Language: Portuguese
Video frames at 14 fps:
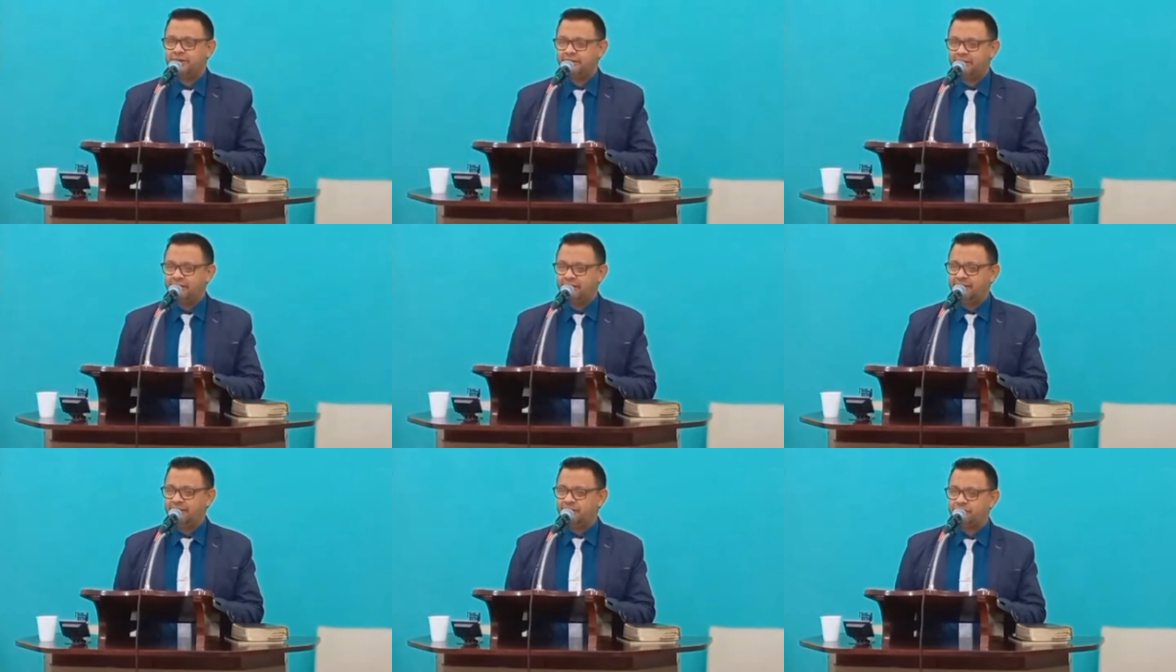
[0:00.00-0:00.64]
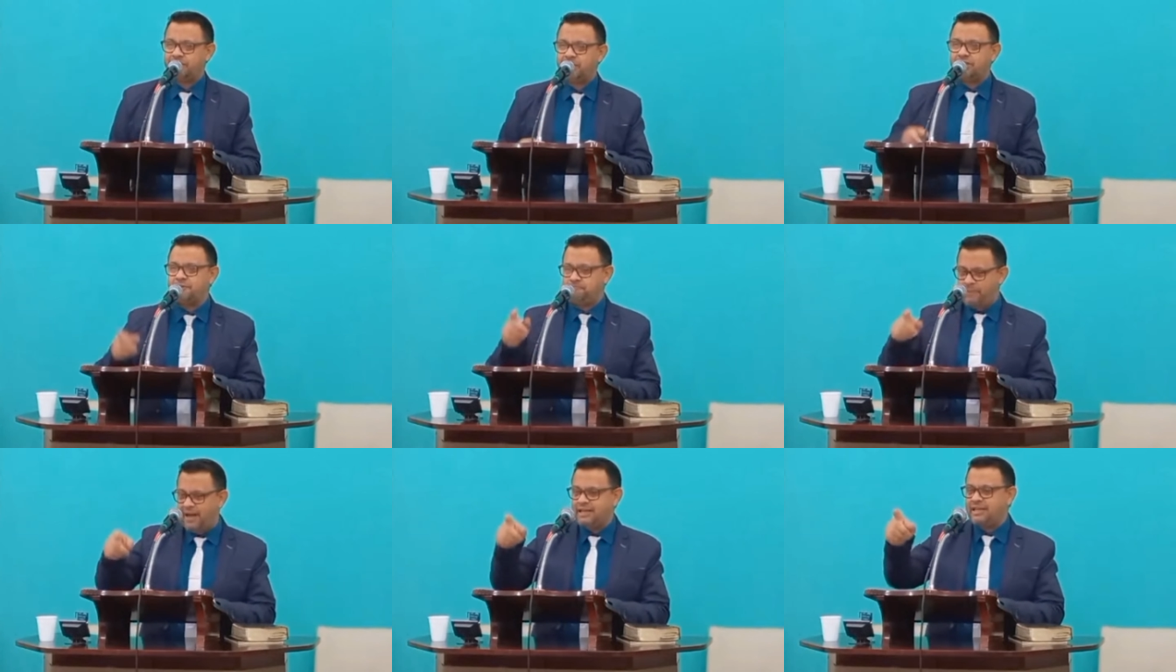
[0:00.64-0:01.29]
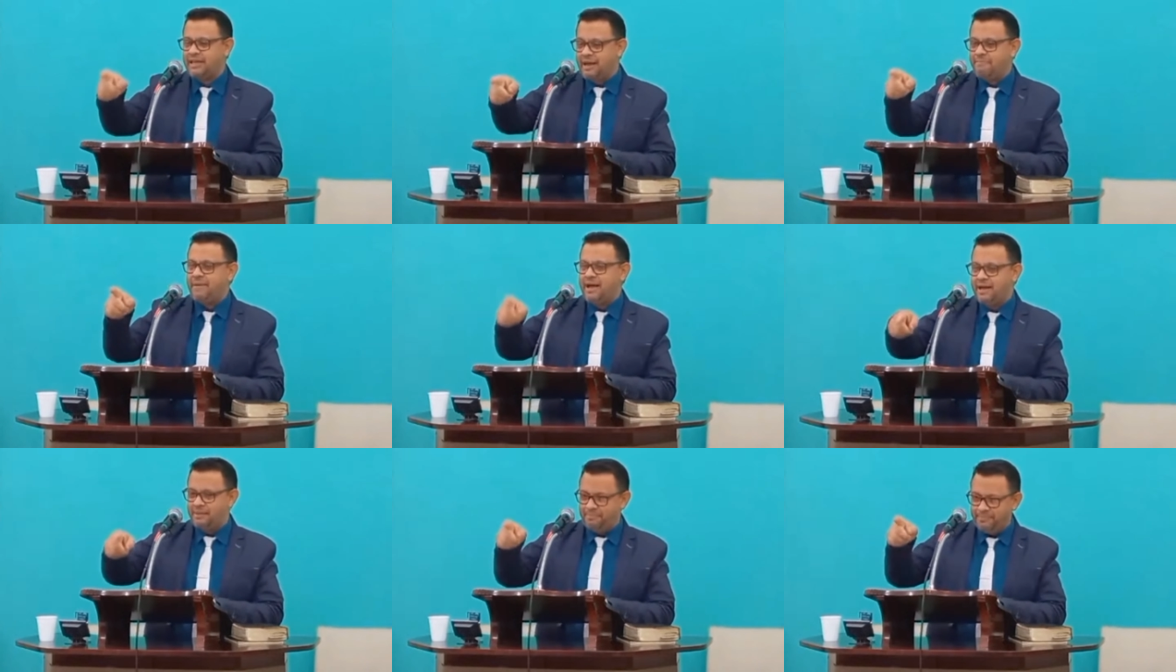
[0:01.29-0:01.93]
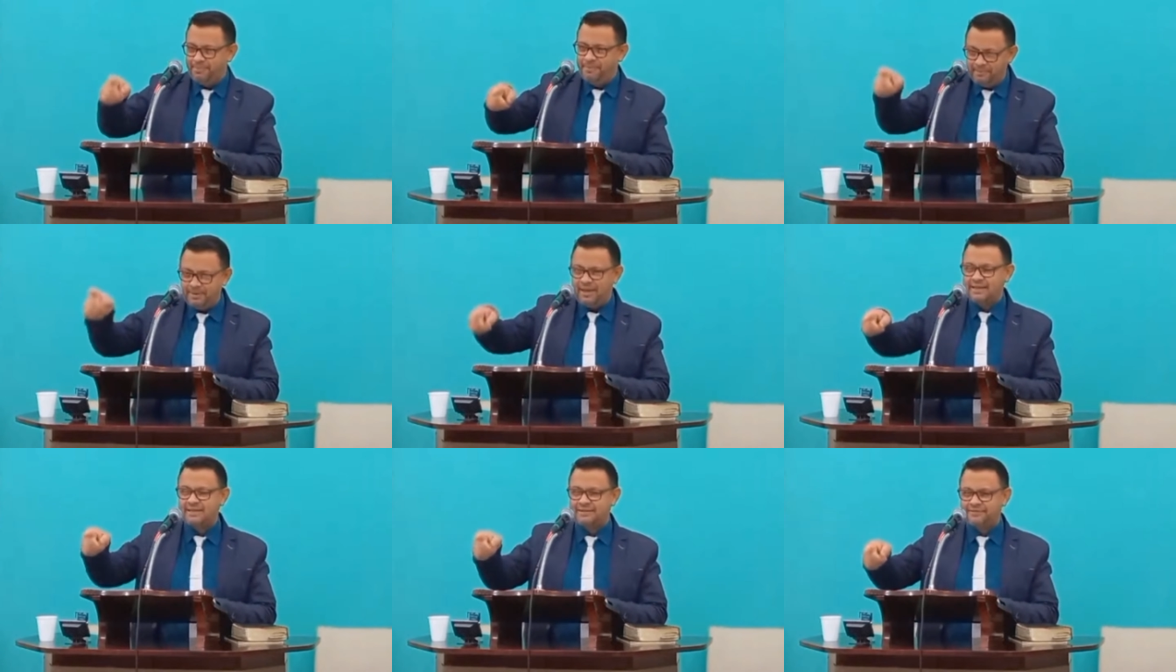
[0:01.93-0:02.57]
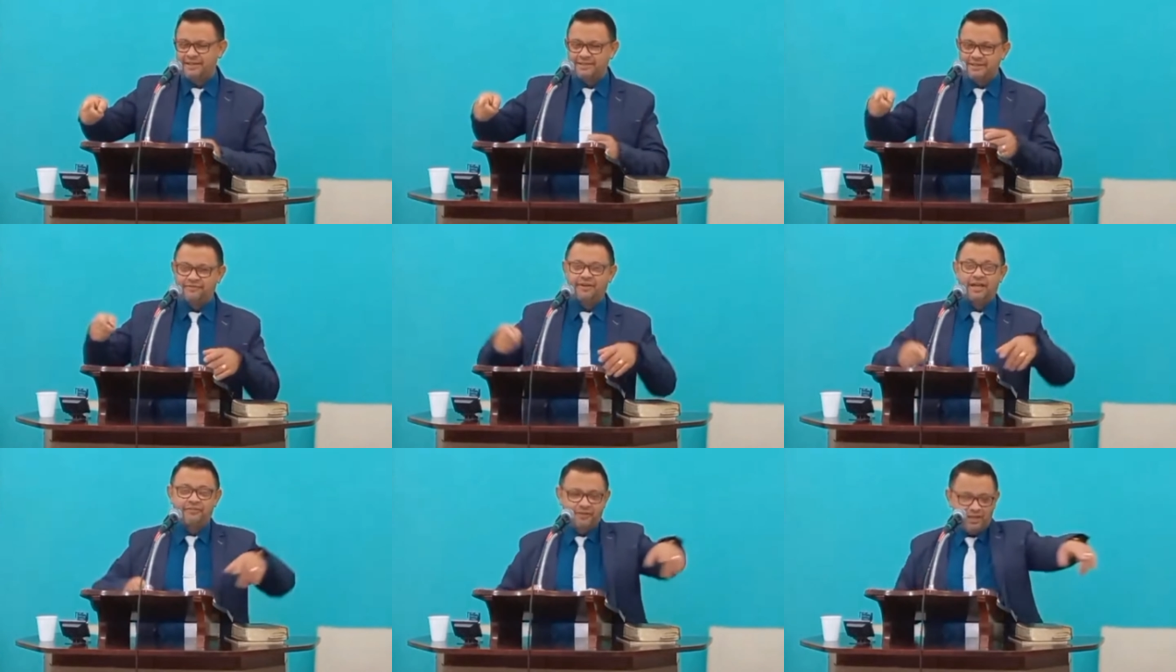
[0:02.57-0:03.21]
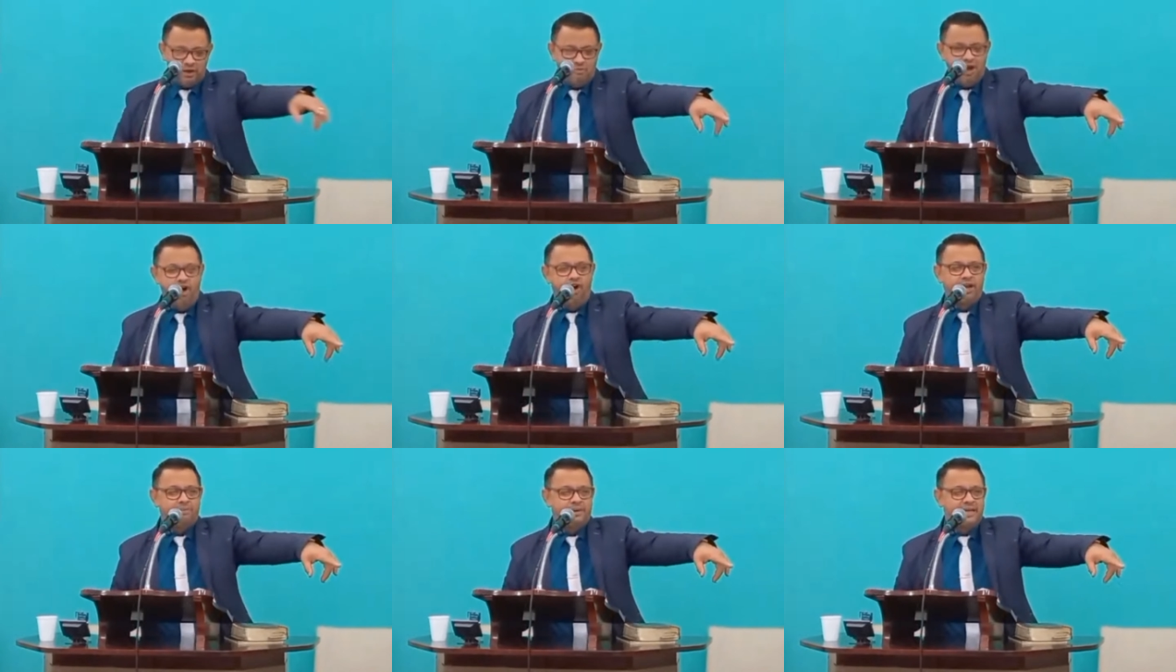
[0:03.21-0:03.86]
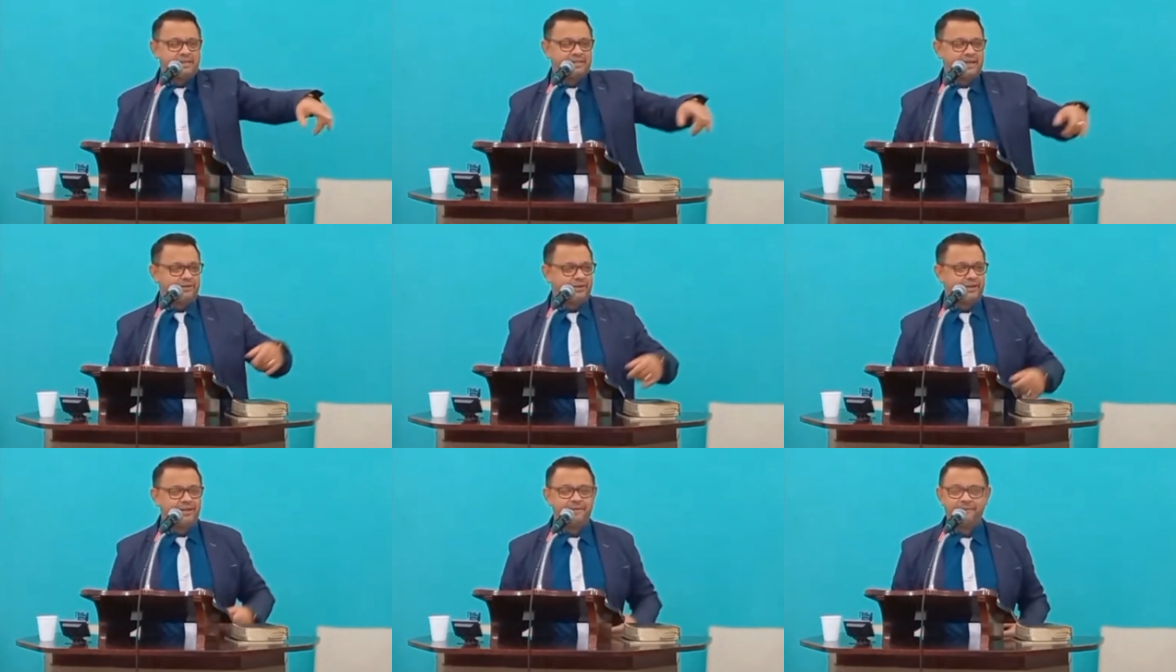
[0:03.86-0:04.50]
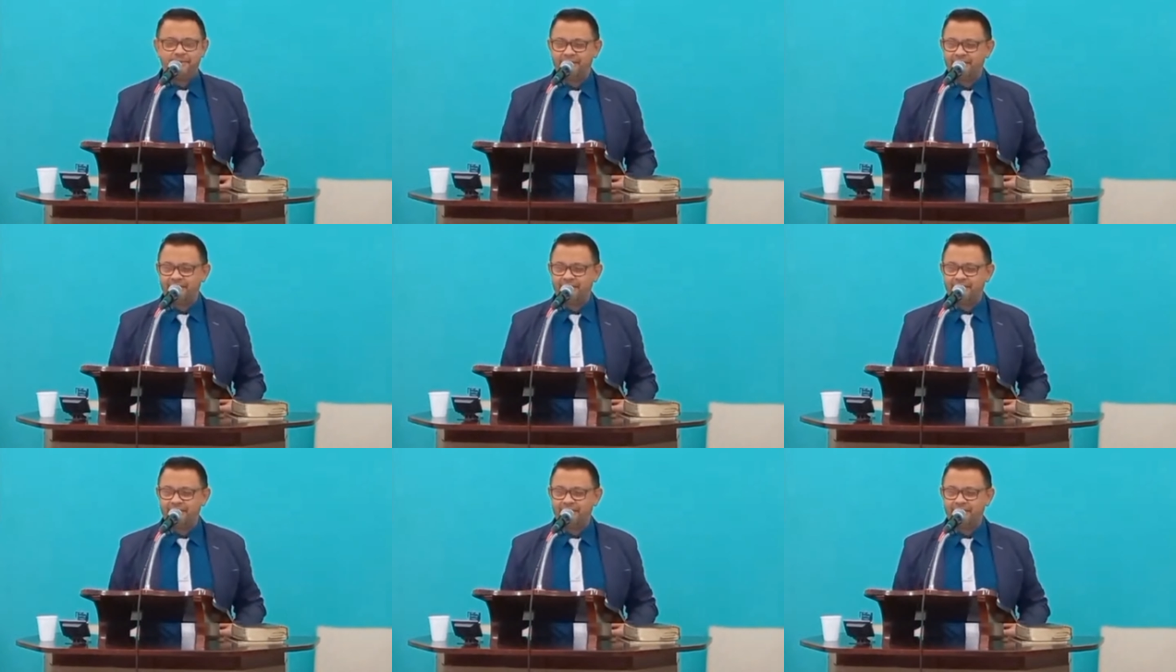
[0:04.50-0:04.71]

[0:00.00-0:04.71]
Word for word: Né? Eu sei de pai que amar, fazia ficar uma hora abraçado aí.